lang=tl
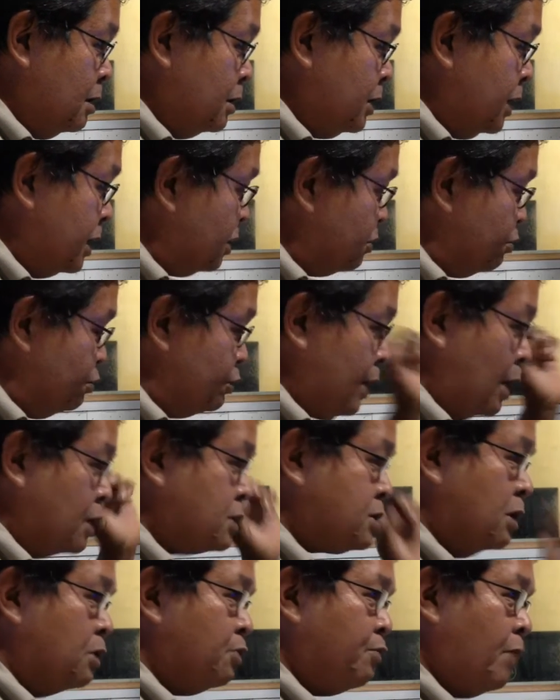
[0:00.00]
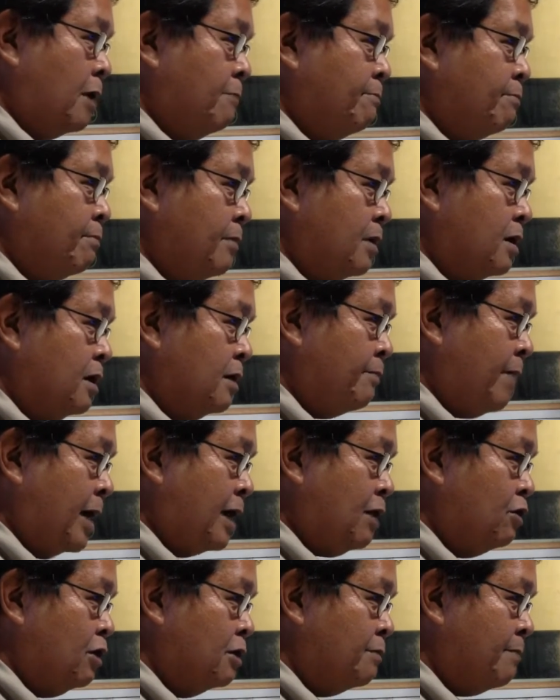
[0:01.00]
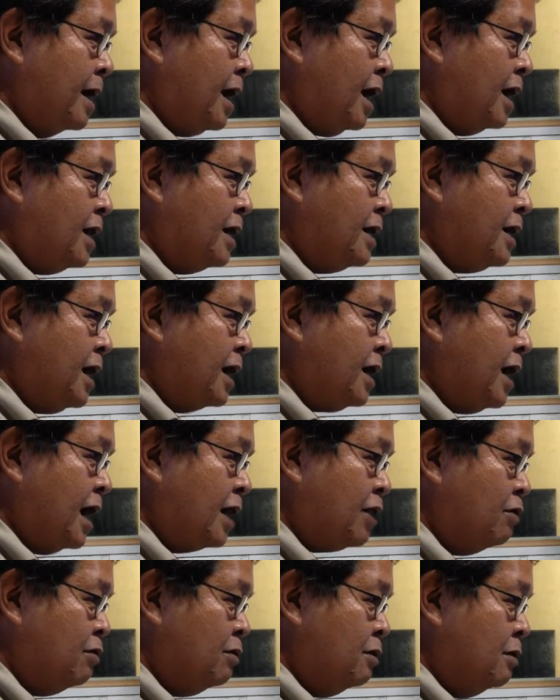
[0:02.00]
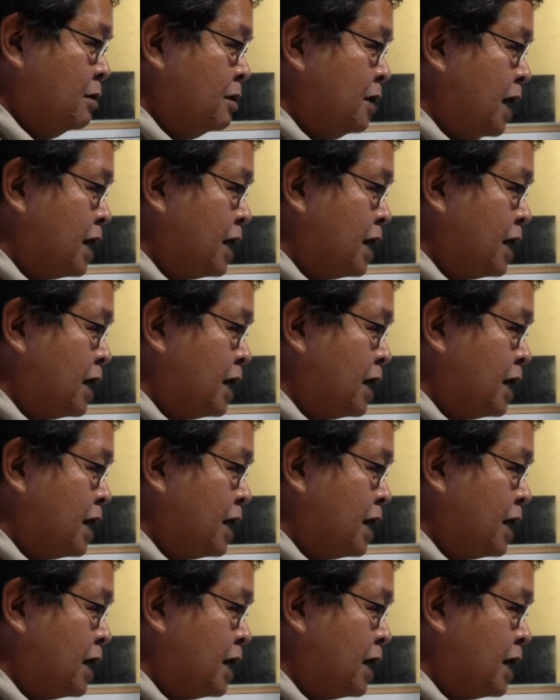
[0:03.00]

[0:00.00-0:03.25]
Year 2012, yung baylo naman ang kalendar naton.